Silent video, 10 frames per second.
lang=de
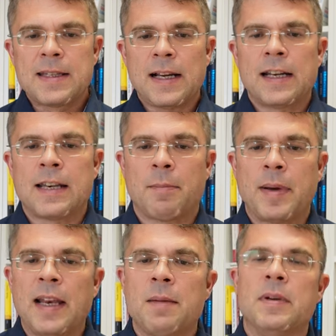Sie eine
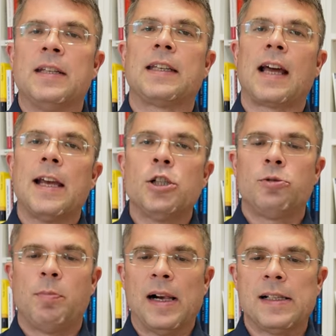Tabelle mit drei
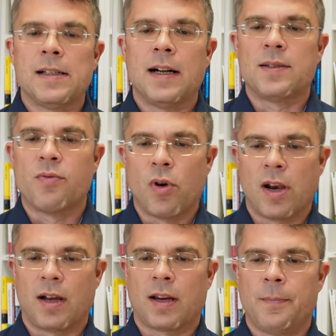Spalten als
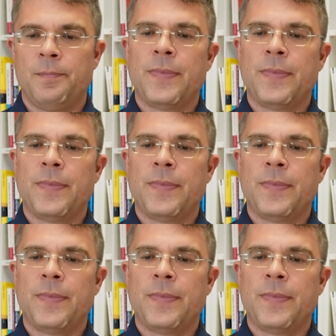Vorlage.